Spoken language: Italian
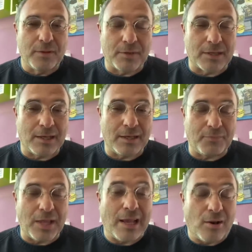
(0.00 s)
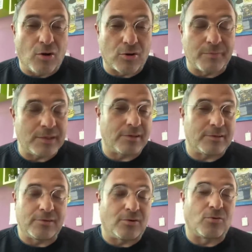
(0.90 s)
perché è enorme, cioè,
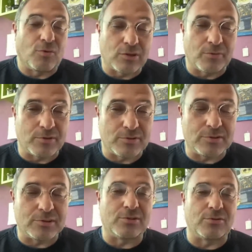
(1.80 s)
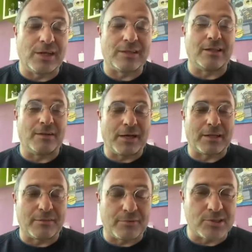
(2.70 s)
si, o quantomeno si sono letti le
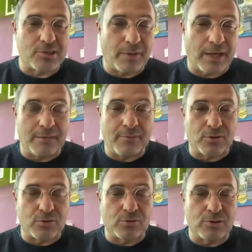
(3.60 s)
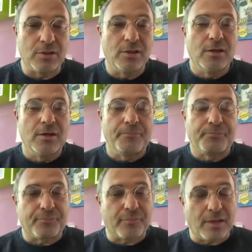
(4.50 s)
parti principali, ma non
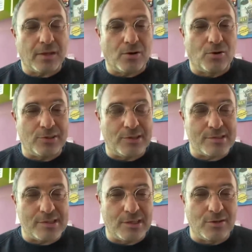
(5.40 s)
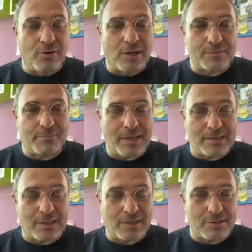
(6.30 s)
eh, ogni singola
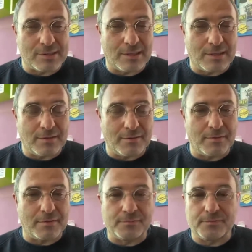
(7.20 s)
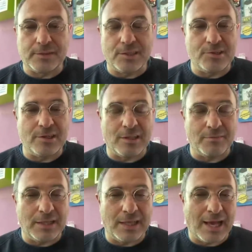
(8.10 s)
spesa di queste eh, decine di
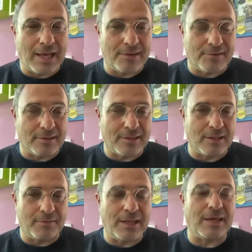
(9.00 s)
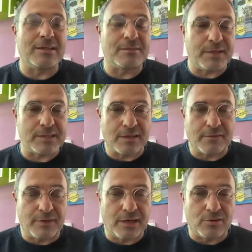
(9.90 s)
migliaia, centinaia di migliaia di spese
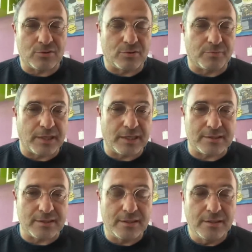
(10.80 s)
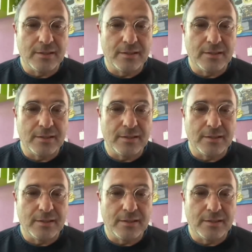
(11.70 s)
che farà il nostro paese.